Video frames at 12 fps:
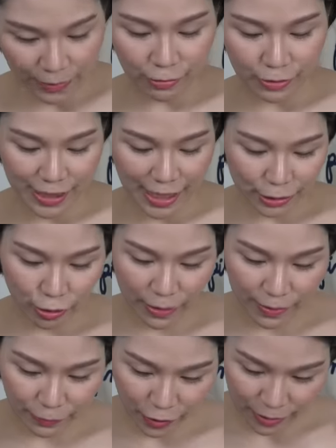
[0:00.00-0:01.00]
เอาใจช่วย
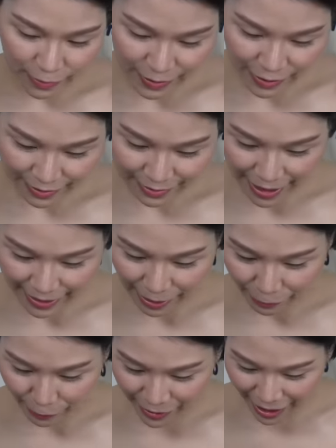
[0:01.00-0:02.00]
พิมหน่อยพิมจะใส่ก
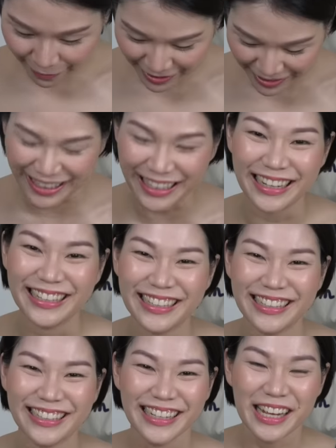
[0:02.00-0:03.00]
ลับเข้าไปได้
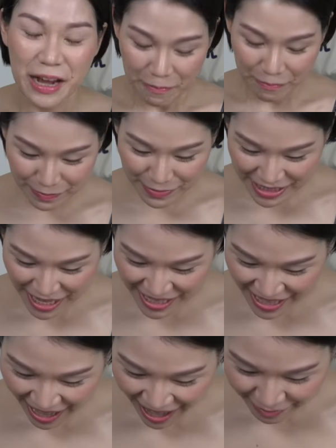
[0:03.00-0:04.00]
มันไม่ใช่
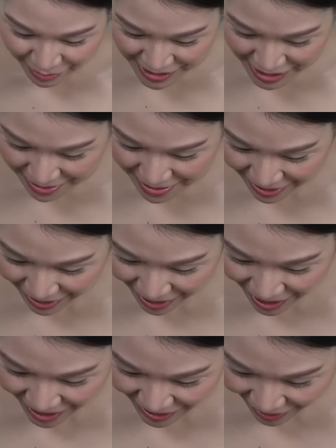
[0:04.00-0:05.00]
ยากไม่ใช่เรื่อง
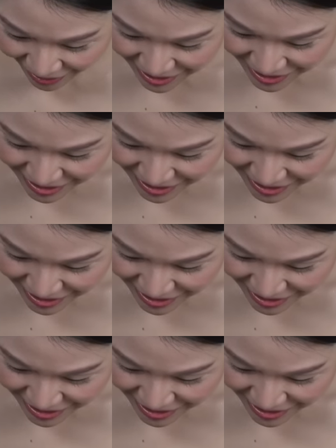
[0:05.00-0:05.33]
ง่ายนะ